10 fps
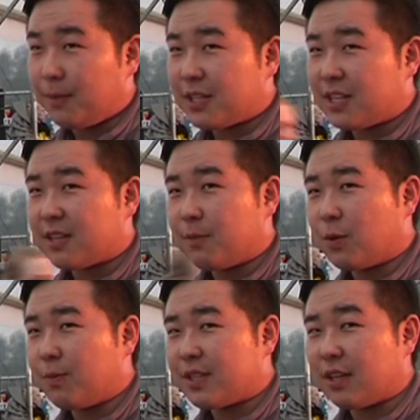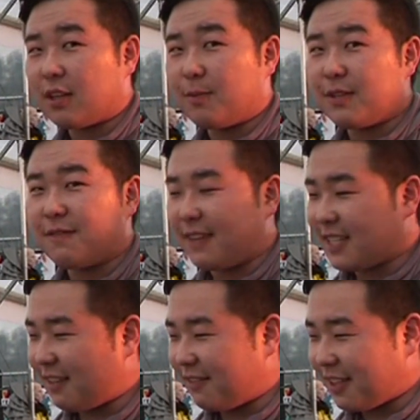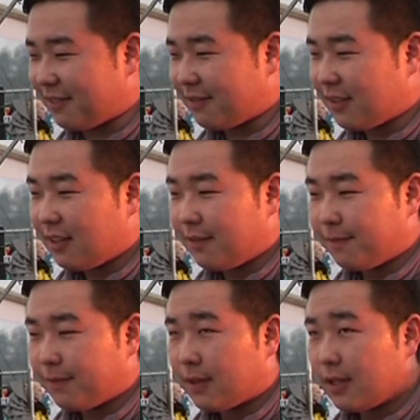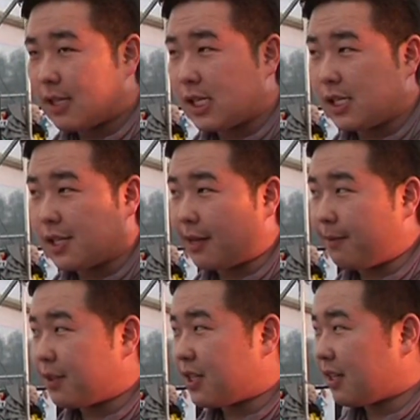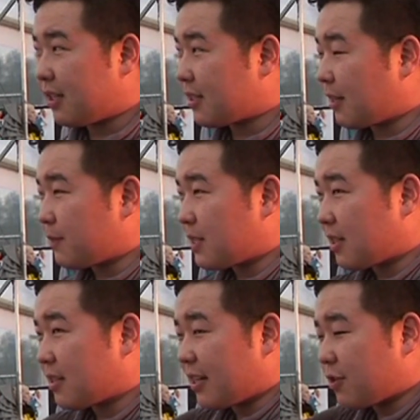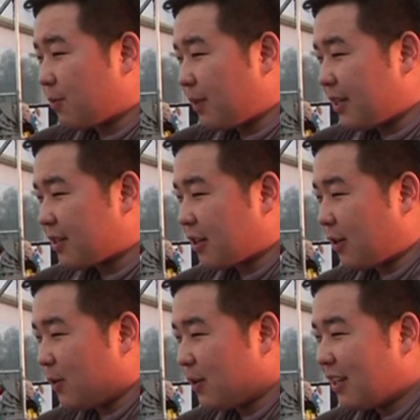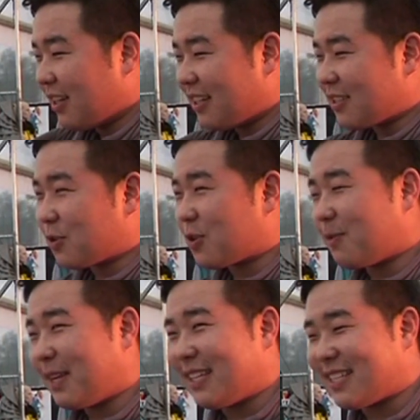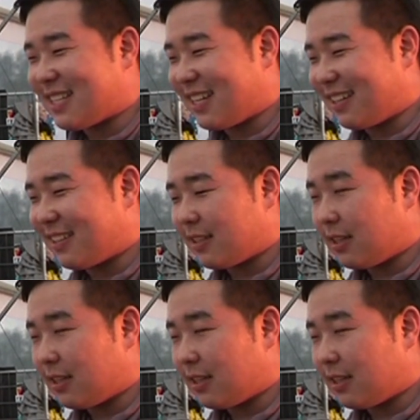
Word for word: Myślę, że mógłby się odbyć w Warszawie. E, tam, gdzie jest tam za Strażą Miejską, jest dużo miejsca.